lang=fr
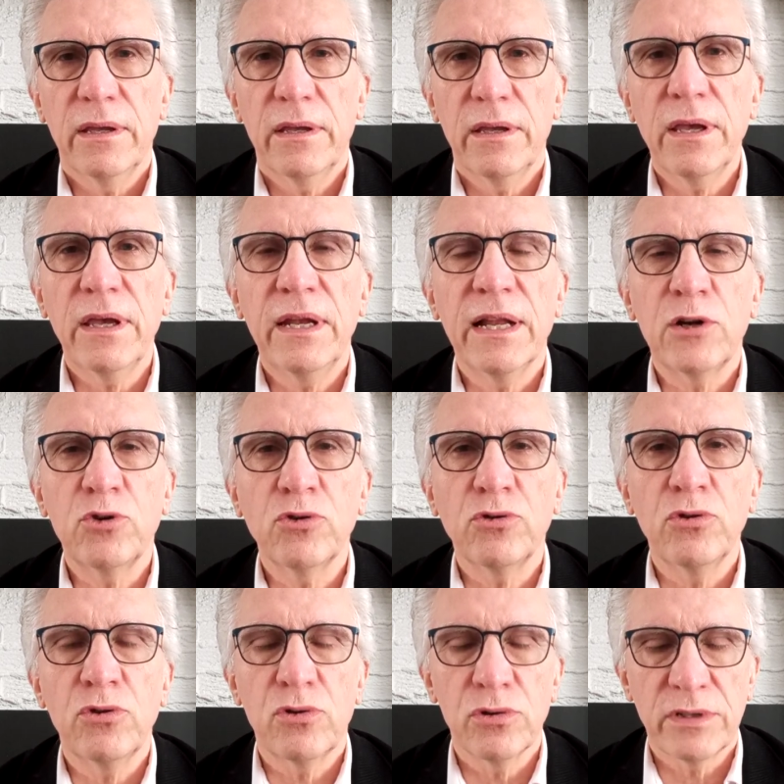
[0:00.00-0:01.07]
Et il ajoute
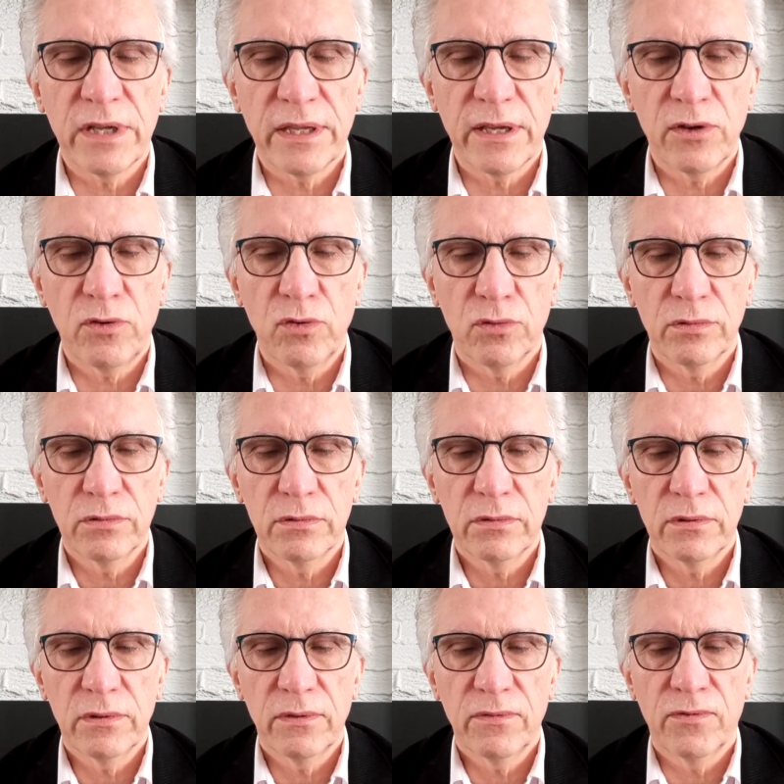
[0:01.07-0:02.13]
une constatation.
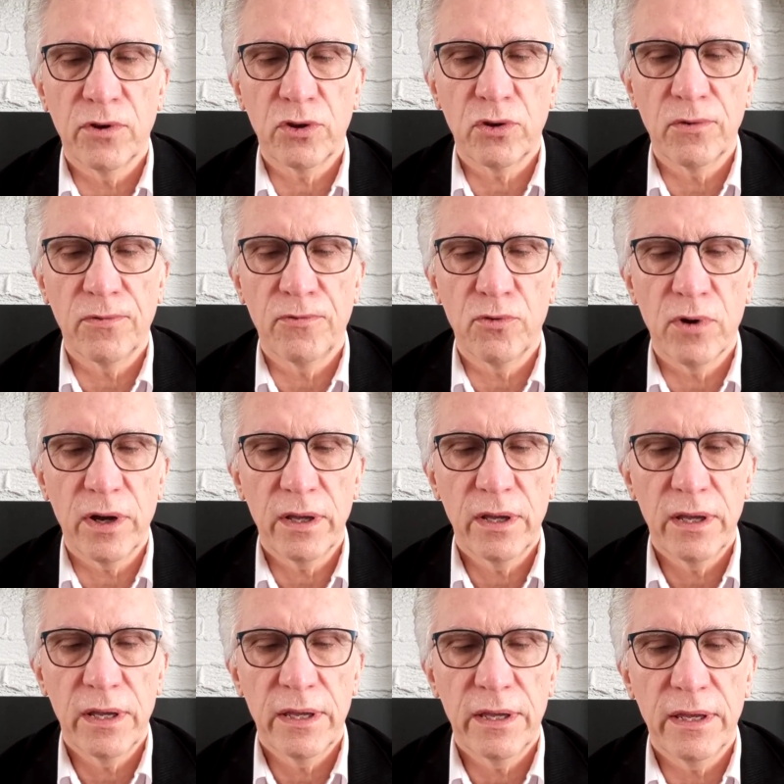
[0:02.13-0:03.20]
Votre
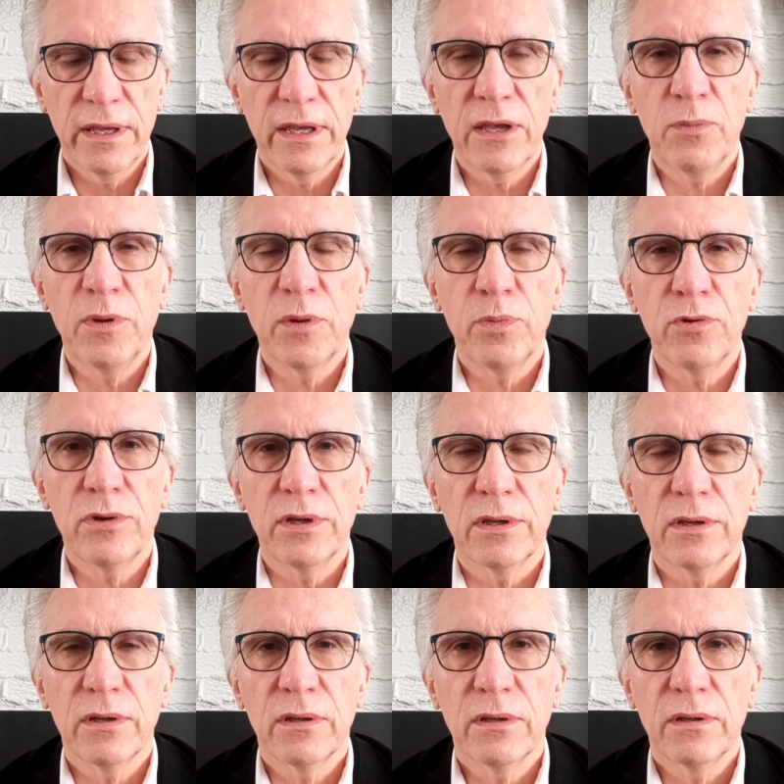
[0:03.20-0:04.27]
foi est bien
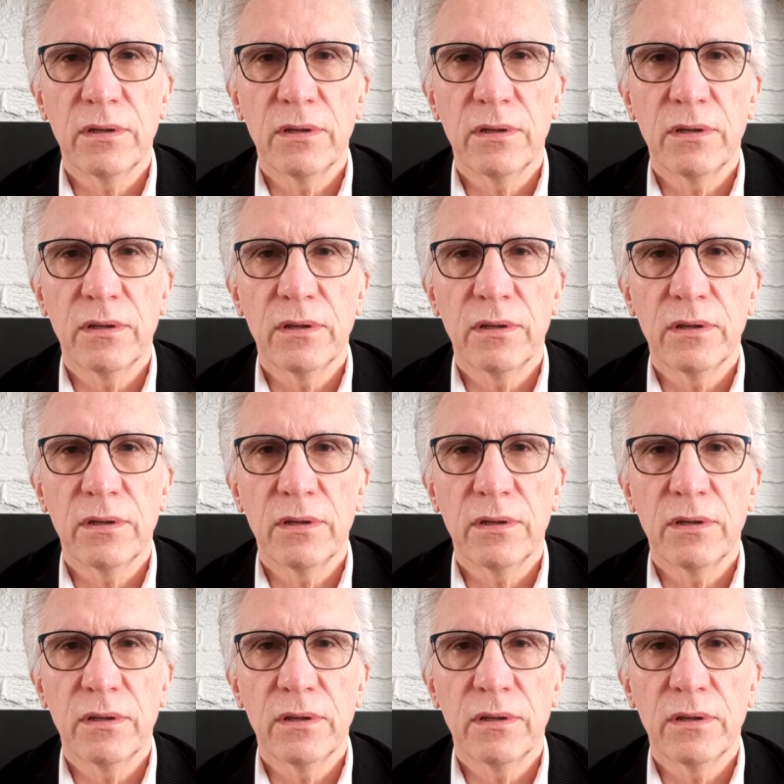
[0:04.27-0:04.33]
petite.